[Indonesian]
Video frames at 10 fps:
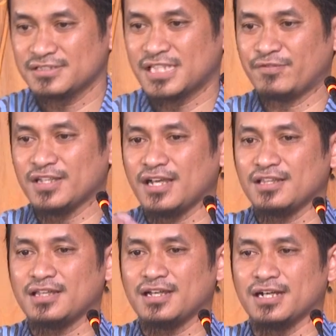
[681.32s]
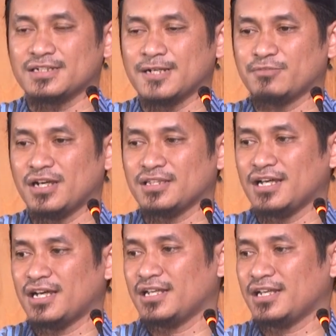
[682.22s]
Sifat Allah, nama
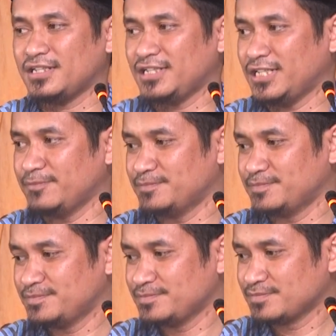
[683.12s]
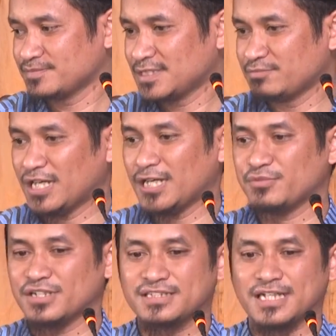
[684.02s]
Allah al-alim. Maha
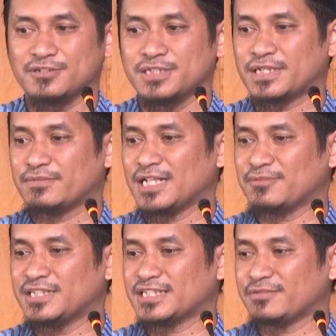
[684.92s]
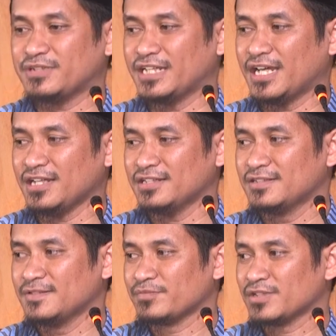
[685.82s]
mengetahui. Bagaimana menyikapinya?
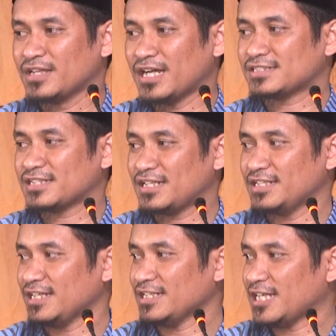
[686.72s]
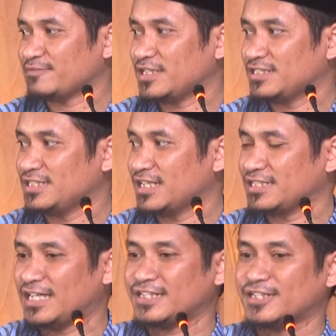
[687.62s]
Azalian
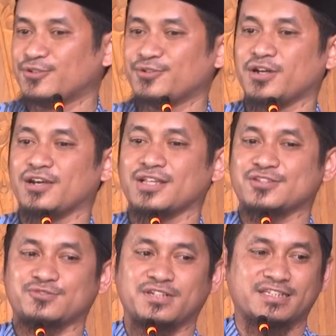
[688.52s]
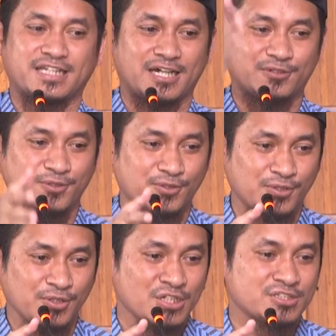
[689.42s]
abadian. Dari dulu Allah sudah
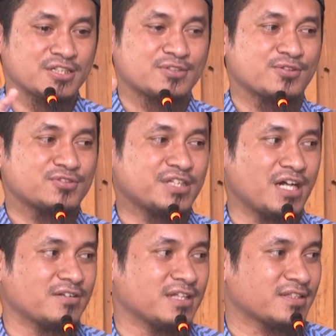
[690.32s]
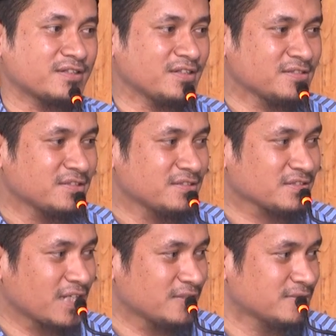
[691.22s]
tahu, seterusnya Allah terus
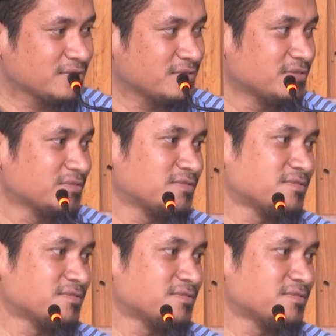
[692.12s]
tahu.